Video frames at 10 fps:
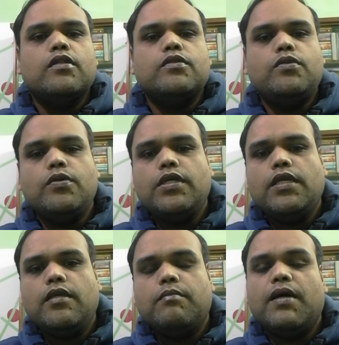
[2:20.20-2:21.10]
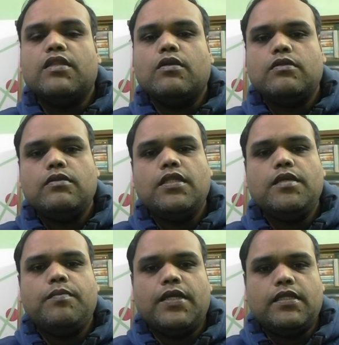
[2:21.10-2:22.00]
দুই বা ততোধিক
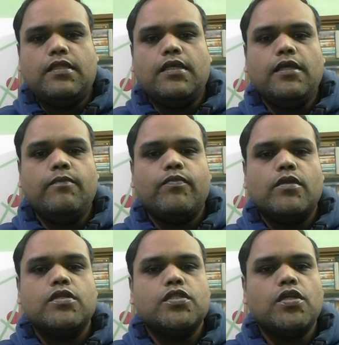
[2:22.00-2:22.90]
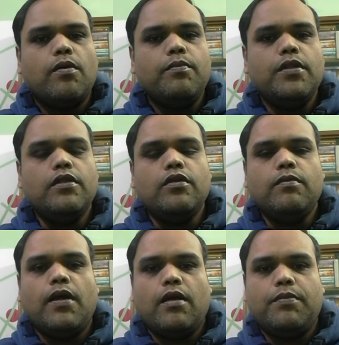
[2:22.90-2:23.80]
ব্যক্তি
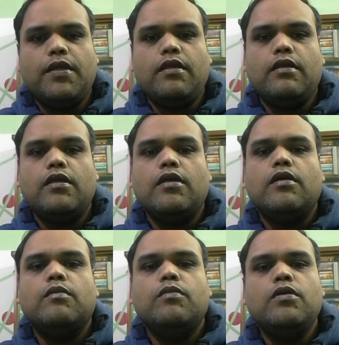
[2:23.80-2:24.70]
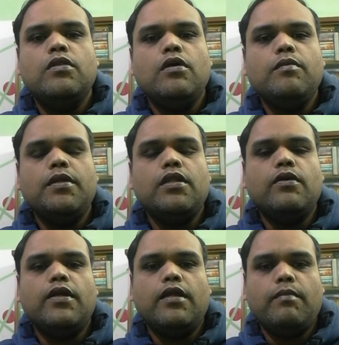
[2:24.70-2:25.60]
সম্মিলিতভাবে মূলধন
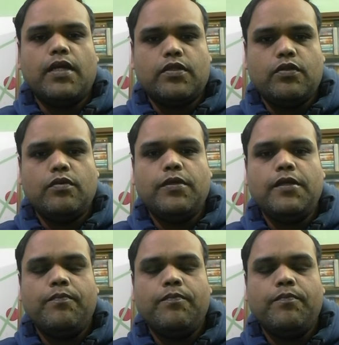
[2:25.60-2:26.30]
বিনিয়োগের মাধ্যমে